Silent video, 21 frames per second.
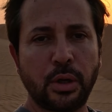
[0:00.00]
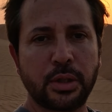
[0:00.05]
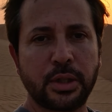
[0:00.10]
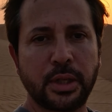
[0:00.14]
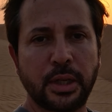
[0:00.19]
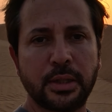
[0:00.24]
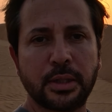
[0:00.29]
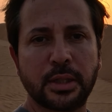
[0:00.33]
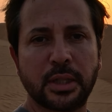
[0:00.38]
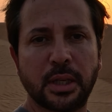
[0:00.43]

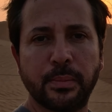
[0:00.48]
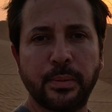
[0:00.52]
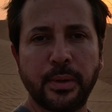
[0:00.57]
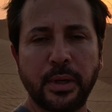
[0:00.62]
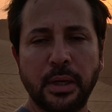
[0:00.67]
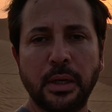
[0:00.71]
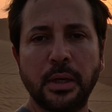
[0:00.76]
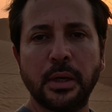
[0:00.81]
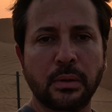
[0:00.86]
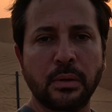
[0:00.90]
göreceğiniz
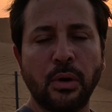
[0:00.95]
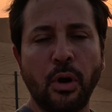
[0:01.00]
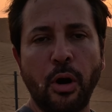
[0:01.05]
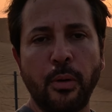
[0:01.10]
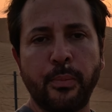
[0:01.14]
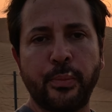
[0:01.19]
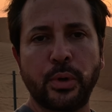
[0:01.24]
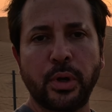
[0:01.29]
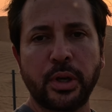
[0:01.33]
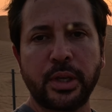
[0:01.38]
gibi
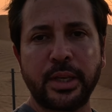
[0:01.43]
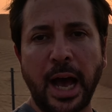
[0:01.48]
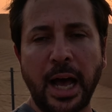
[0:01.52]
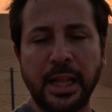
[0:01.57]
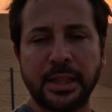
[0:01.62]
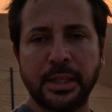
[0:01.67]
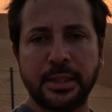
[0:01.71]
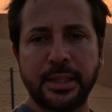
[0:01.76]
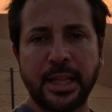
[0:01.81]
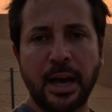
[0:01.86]
GoPro
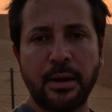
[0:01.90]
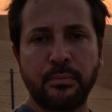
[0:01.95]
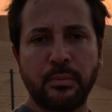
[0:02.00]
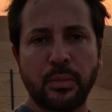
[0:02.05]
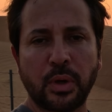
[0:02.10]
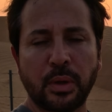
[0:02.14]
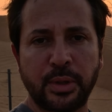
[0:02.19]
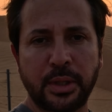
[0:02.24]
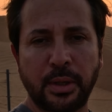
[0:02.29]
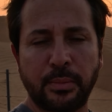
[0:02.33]
kendinden
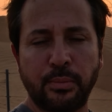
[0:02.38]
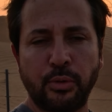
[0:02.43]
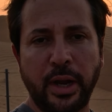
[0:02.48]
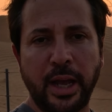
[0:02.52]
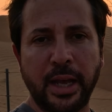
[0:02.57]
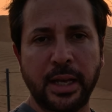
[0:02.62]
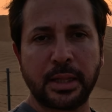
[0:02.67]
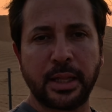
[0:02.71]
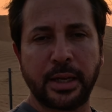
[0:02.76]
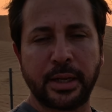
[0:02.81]
bize
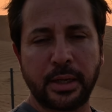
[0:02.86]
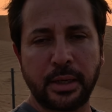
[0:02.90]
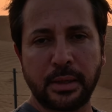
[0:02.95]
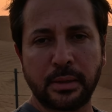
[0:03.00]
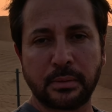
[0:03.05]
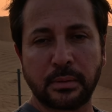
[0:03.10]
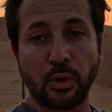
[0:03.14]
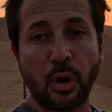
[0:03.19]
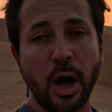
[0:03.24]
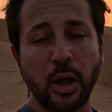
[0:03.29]
bu
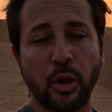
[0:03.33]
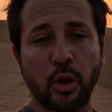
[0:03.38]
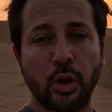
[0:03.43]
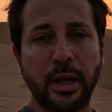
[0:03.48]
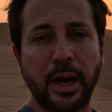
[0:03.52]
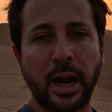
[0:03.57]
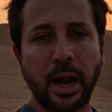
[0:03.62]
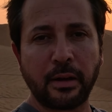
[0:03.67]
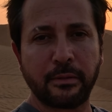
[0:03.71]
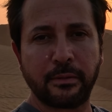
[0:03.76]
renkleri doğal
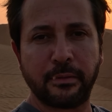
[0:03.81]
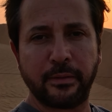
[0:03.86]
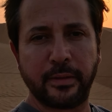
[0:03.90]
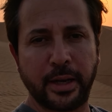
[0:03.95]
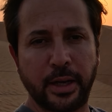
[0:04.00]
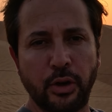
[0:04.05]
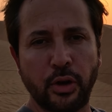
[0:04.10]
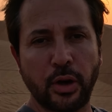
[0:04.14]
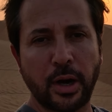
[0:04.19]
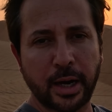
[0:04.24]
olarak
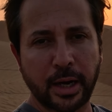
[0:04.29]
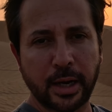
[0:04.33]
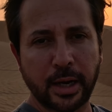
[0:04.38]
veriyor